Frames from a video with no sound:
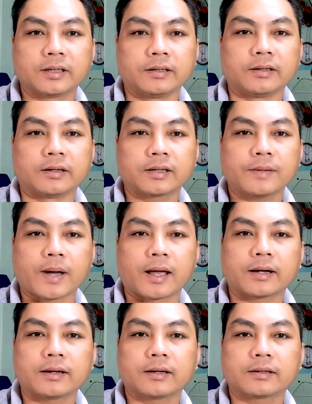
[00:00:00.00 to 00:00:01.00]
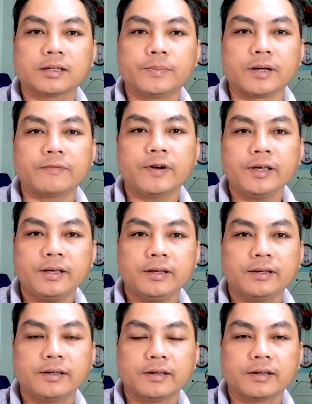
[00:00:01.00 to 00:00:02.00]
thì ờ, các bạn ờ, cứ miễn phí
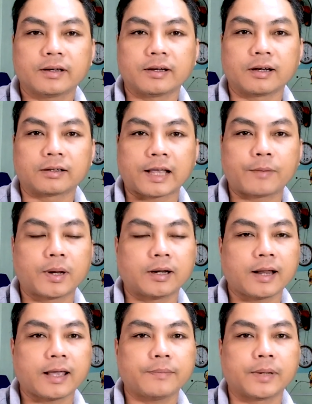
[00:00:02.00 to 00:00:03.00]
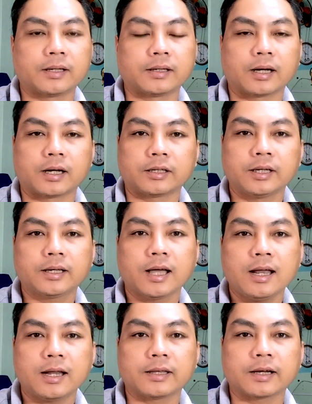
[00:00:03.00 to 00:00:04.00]
ờ, theo mình ở đây mình thiết
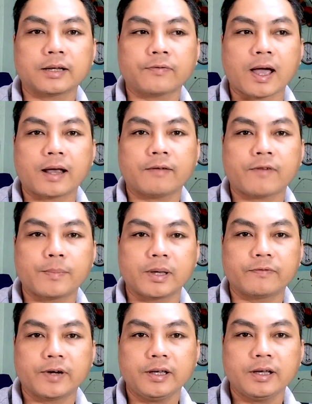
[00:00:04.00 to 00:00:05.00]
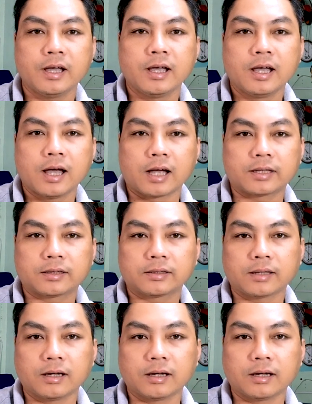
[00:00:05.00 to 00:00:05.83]
kế là những cái file đó, file miễn phí à,